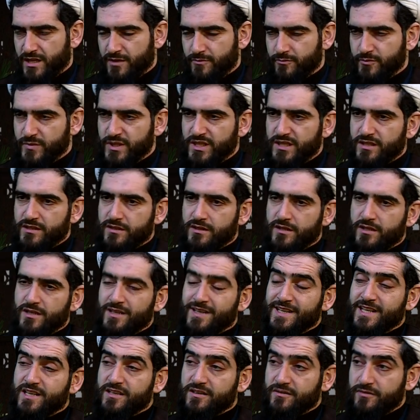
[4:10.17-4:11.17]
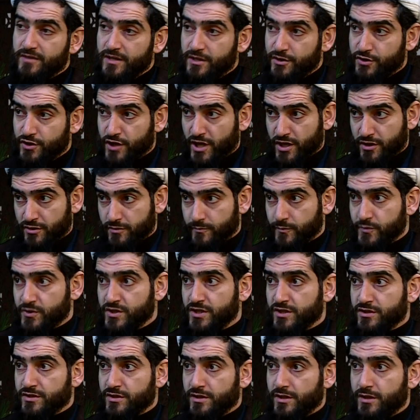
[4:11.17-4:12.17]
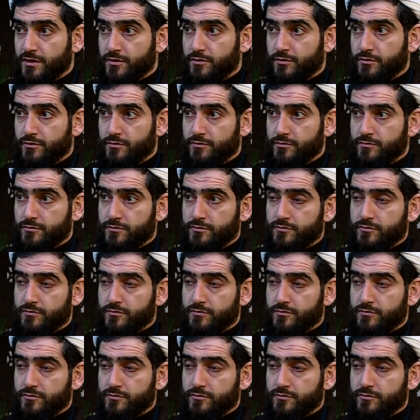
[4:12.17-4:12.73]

Мы, к величайшему сожалению,